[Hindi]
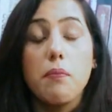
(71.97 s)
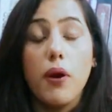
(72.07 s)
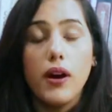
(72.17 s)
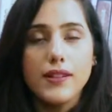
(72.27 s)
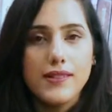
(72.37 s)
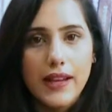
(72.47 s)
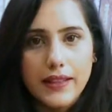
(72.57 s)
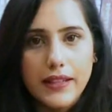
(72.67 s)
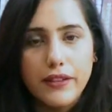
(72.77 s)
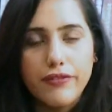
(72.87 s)
बहुत
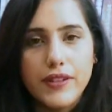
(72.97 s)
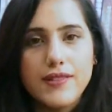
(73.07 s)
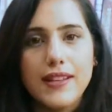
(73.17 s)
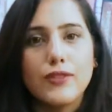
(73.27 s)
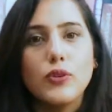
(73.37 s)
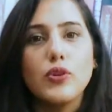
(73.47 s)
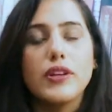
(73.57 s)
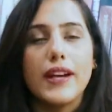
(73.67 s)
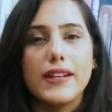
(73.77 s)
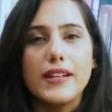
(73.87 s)
ज़्यादा डिफरेंस है तो
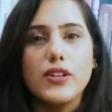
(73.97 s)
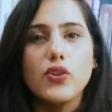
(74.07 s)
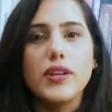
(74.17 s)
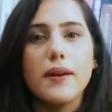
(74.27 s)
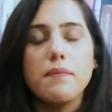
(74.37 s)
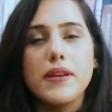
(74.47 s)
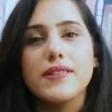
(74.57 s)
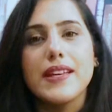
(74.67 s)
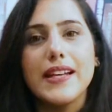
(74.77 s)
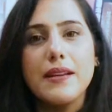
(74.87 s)
ग्रेटिट्यूड का
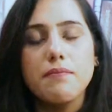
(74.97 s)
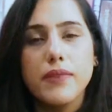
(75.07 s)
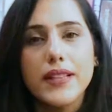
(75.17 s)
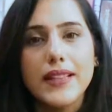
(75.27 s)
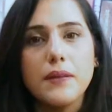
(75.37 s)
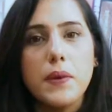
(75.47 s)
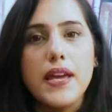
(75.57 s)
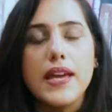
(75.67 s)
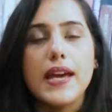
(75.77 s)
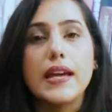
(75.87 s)
बेसिकली मतलब
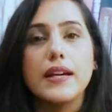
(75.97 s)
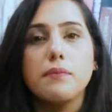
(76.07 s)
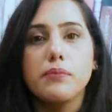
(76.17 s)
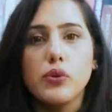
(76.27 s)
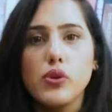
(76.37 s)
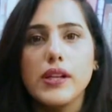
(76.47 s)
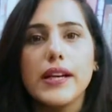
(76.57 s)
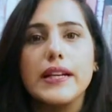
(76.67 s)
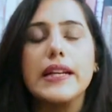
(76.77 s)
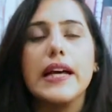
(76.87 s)
ही है कबूल
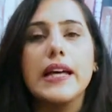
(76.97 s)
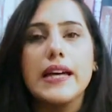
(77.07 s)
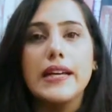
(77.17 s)
करना